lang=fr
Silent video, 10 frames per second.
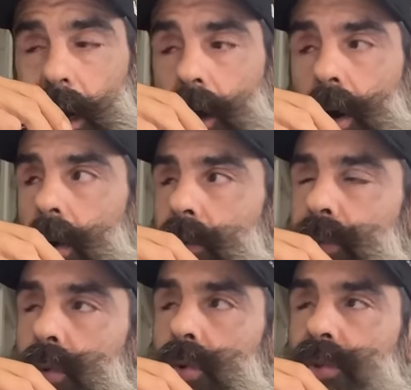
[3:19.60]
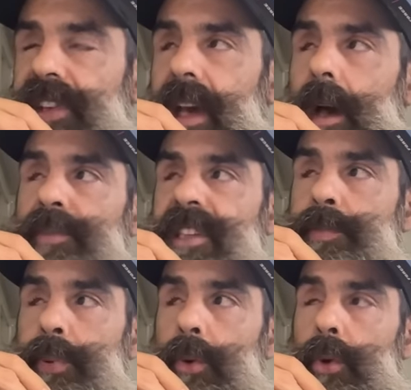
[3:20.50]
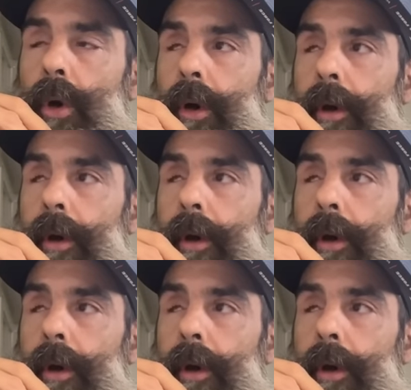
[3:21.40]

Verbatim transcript: Alors, vous dire un petit peu,